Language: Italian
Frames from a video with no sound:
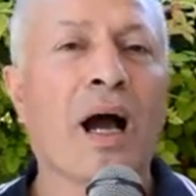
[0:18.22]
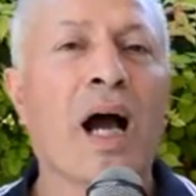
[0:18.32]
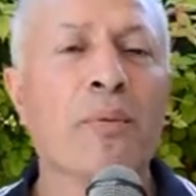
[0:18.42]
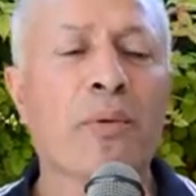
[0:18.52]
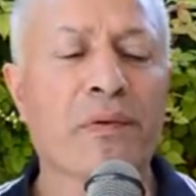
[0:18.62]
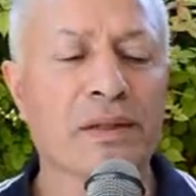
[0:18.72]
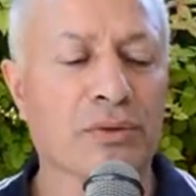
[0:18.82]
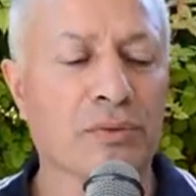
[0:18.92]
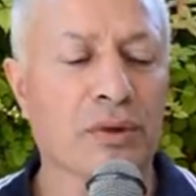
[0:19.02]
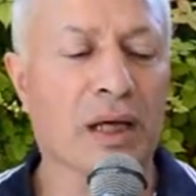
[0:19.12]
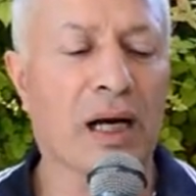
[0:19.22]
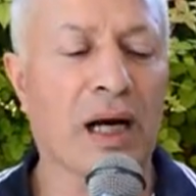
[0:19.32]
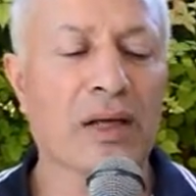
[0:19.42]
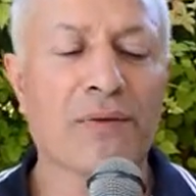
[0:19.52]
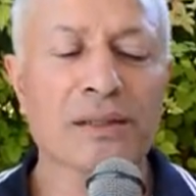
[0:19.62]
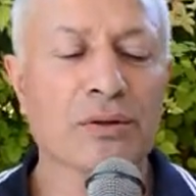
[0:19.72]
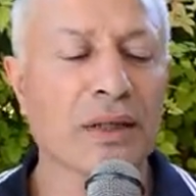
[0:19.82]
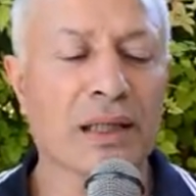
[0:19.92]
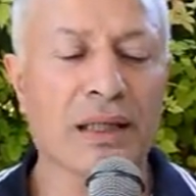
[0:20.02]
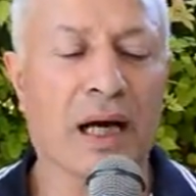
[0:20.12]
Alla professora le faccio
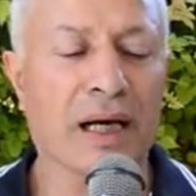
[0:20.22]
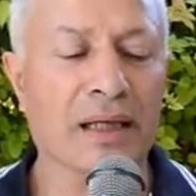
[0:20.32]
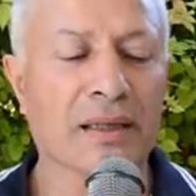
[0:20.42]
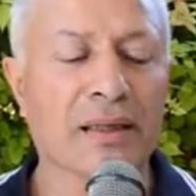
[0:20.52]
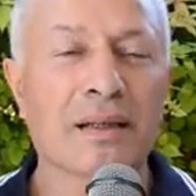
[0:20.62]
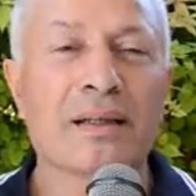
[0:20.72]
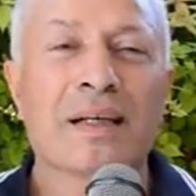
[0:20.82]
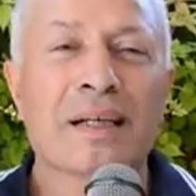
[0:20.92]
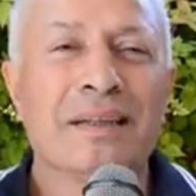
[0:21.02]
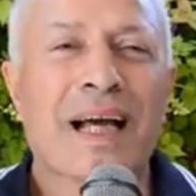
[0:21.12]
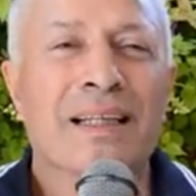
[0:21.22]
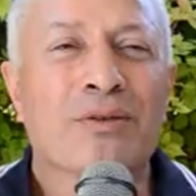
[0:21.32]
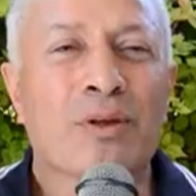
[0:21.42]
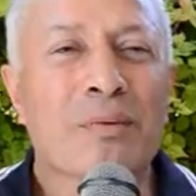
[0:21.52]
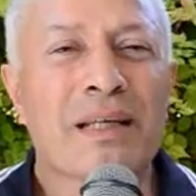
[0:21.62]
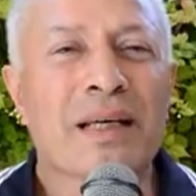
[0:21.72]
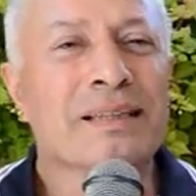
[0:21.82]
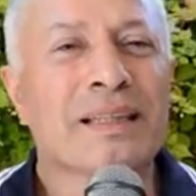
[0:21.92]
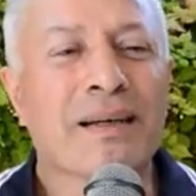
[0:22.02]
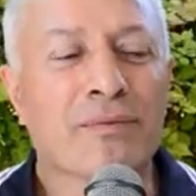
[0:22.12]
dannare, tanto di mia
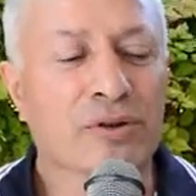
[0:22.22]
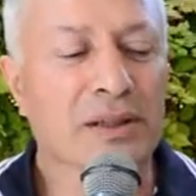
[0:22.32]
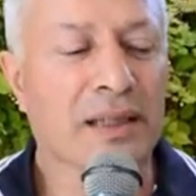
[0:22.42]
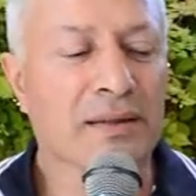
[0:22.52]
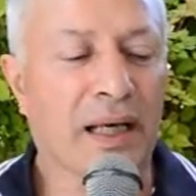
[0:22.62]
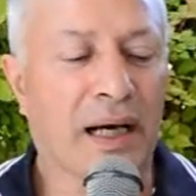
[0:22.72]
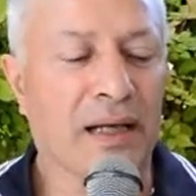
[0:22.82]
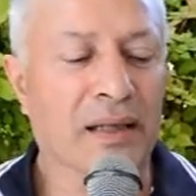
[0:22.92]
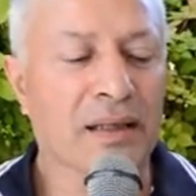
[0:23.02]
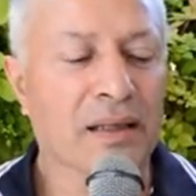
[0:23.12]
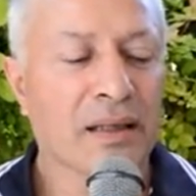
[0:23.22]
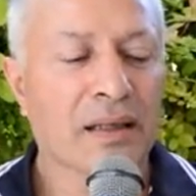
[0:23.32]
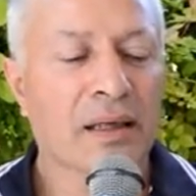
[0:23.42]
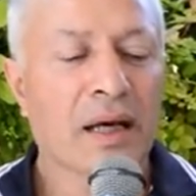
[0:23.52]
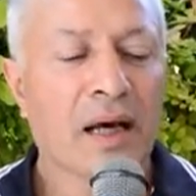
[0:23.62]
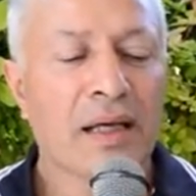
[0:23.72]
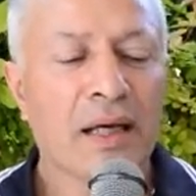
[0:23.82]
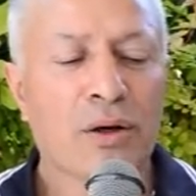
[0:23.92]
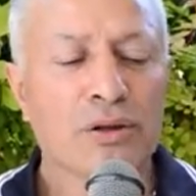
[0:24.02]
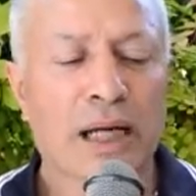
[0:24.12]
si devono scandare.
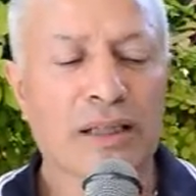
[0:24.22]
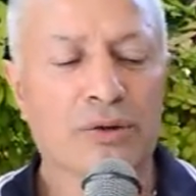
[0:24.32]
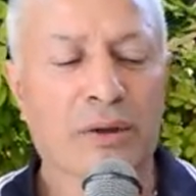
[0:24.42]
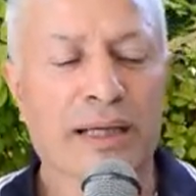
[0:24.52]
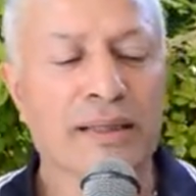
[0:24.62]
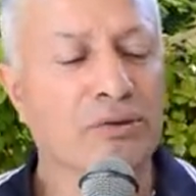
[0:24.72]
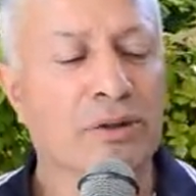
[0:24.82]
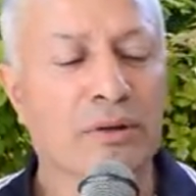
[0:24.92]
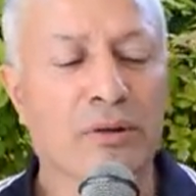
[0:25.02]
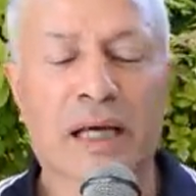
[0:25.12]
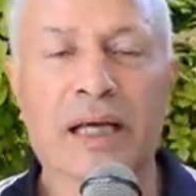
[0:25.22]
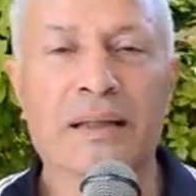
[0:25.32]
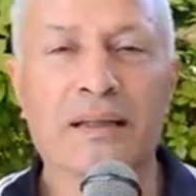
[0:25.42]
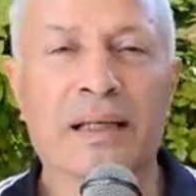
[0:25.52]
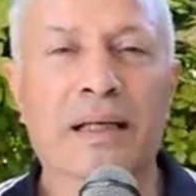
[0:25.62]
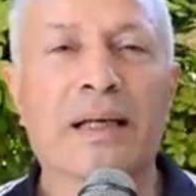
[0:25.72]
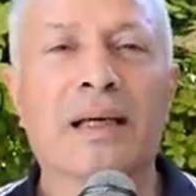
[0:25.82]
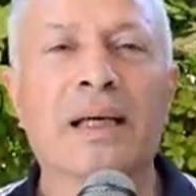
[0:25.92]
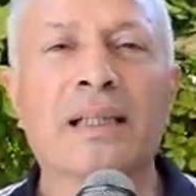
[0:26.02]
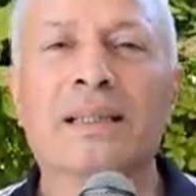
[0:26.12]
Io saccio che non sanno niente,
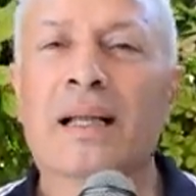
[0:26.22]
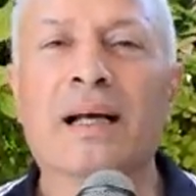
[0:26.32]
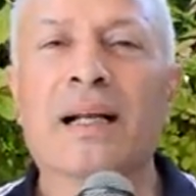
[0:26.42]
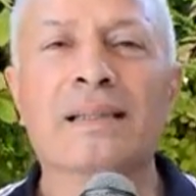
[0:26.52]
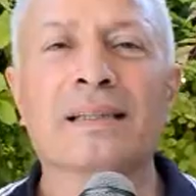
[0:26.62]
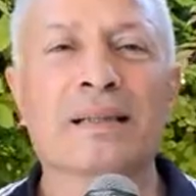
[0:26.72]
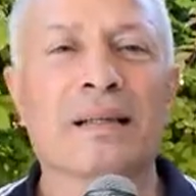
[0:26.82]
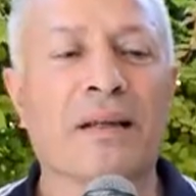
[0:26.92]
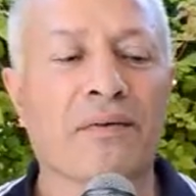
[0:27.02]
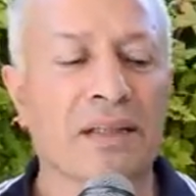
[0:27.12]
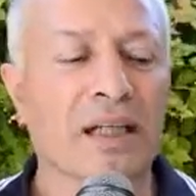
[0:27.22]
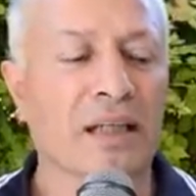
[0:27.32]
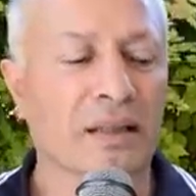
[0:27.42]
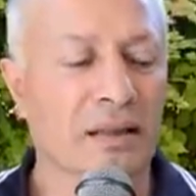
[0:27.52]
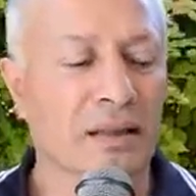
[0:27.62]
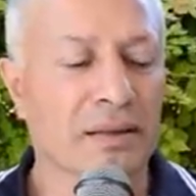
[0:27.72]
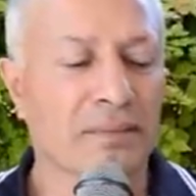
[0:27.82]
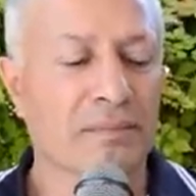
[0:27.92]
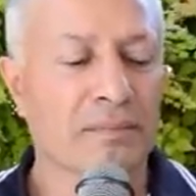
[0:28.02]
chi sta una classe del deficiente.